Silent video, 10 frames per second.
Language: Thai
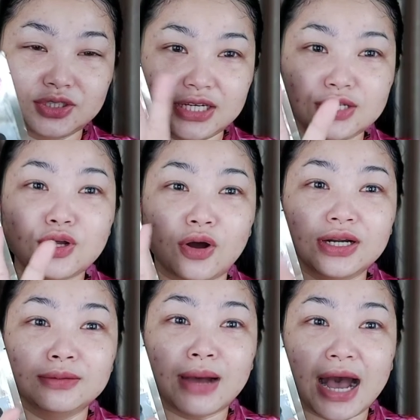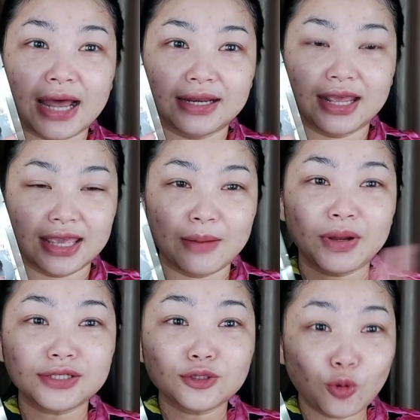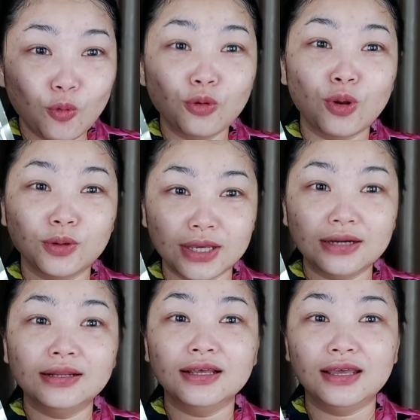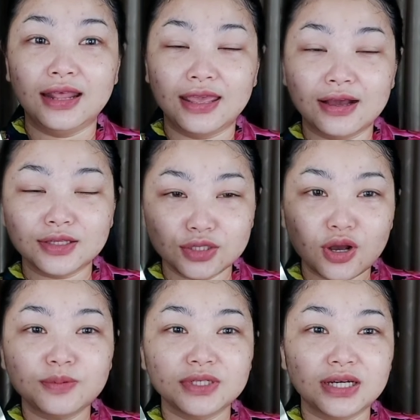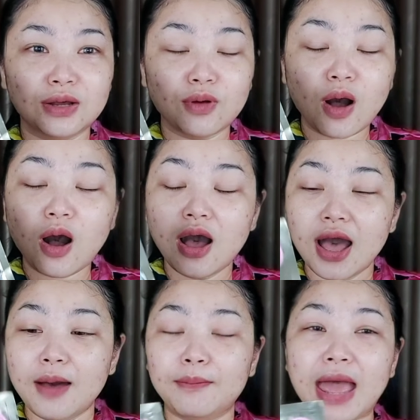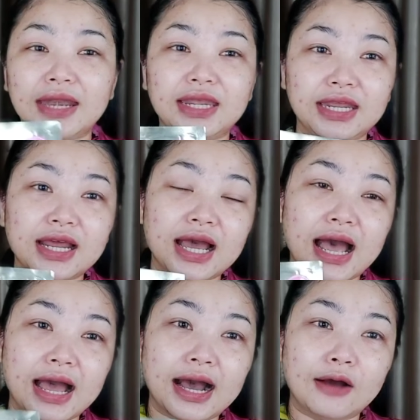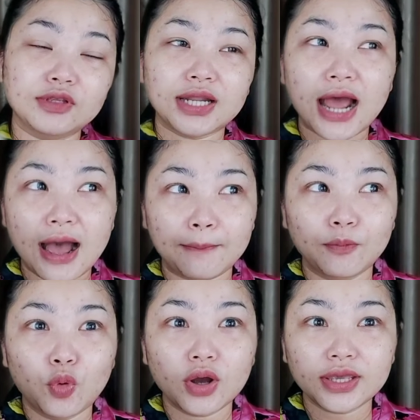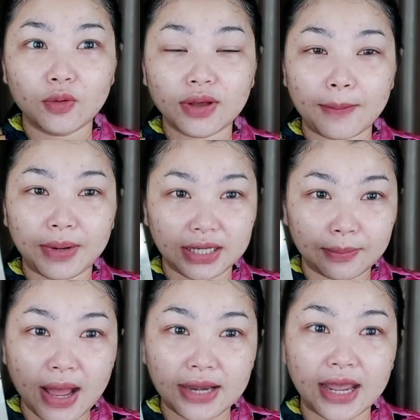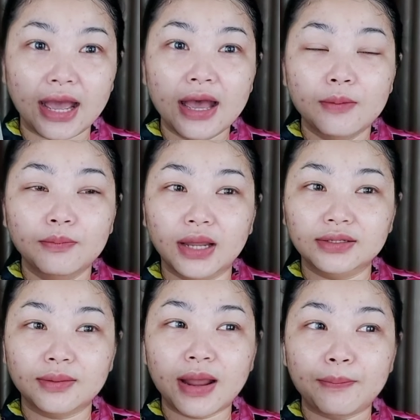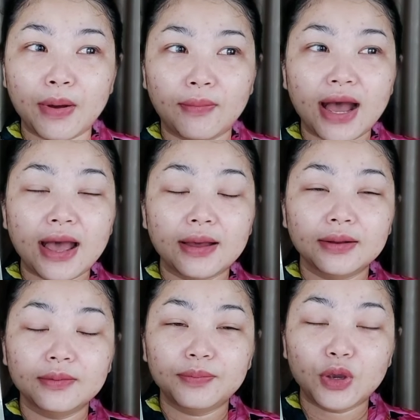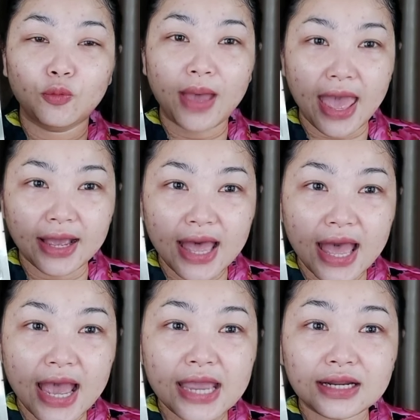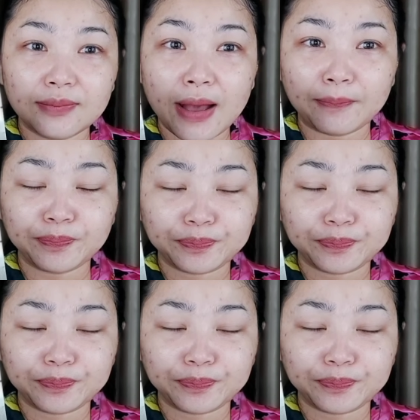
ชิ้นที่2 1 บาทอะไรเงี้ยมันก็จะถูกลงเยอะเลยอะไรเงี้ยก็จะชอบซื้อแล้วก็แบรนด์นี้นะคะเขาจะทำพวกเกี่ยวกับผลิตภัณฑ์เนี่ยเหมือนสำหรับแบบว่าว่าผิวแพ้ง่ายหรือแบบ